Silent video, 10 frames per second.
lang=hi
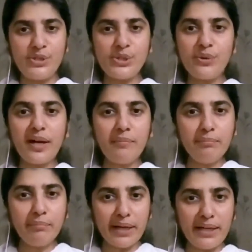जो हम
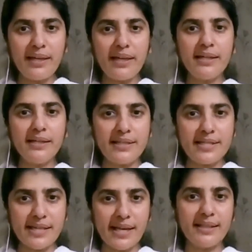बनना
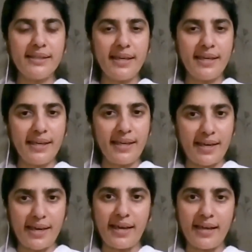चाहते
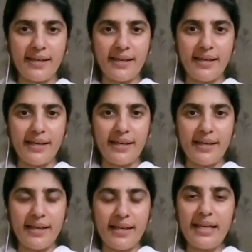हैं
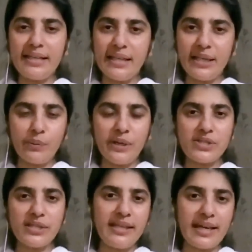एक
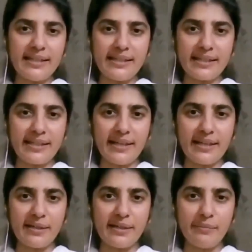इक्वेशन याद
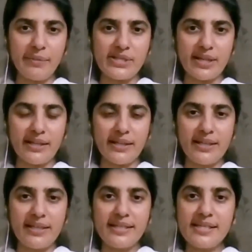रखिएगा हमेशा
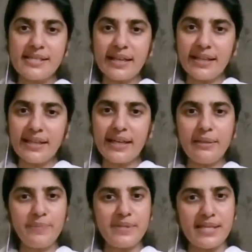
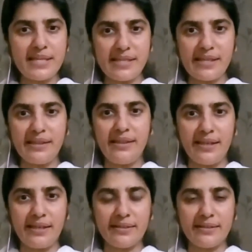संकल्प से
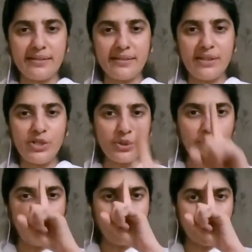सिद्धि जो
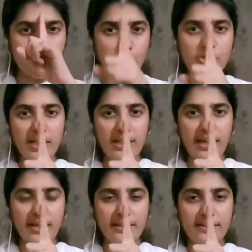हम
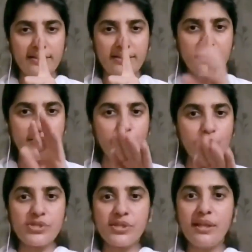सोचेंगे
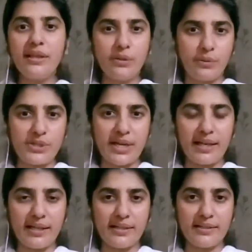वो सिद्ध हो
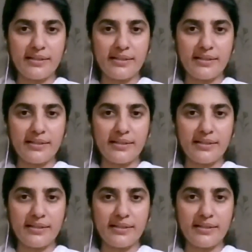जाएगा